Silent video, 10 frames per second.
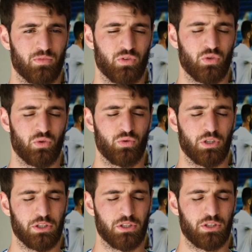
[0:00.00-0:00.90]
Ну,
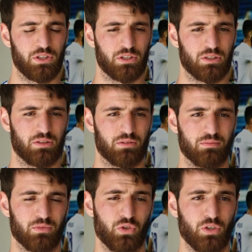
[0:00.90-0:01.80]
конечно,
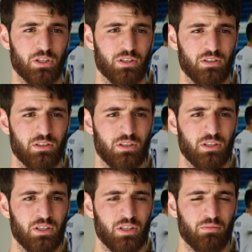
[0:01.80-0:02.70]
много
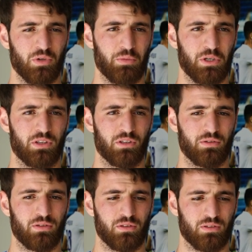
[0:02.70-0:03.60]
моментов.
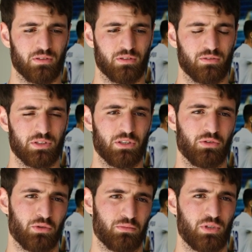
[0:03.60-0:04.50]
А, в
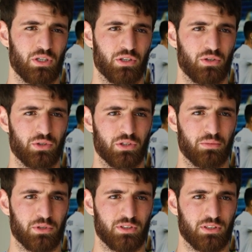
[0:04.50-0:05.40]
основном тренировочный
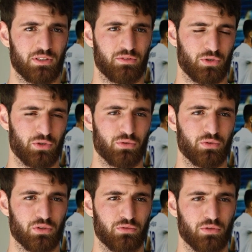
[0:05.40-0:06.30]
процесс, все, что
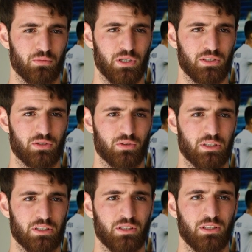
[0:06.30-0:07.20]
нужно футболисту,
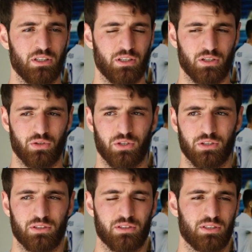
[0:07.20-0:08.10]
да,
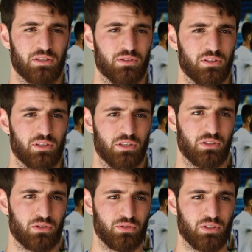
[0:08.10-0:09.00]
хорошие интенсивные
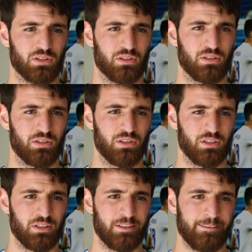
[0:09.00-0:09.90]
тренировки.
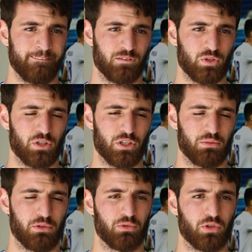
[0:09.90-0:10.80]
Ну,
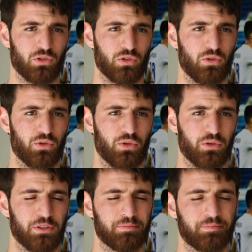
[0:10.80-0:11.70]
скажем, немного другой
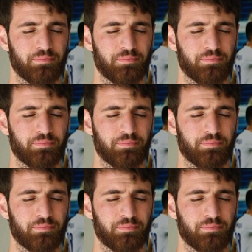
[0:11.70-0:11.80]
уровень.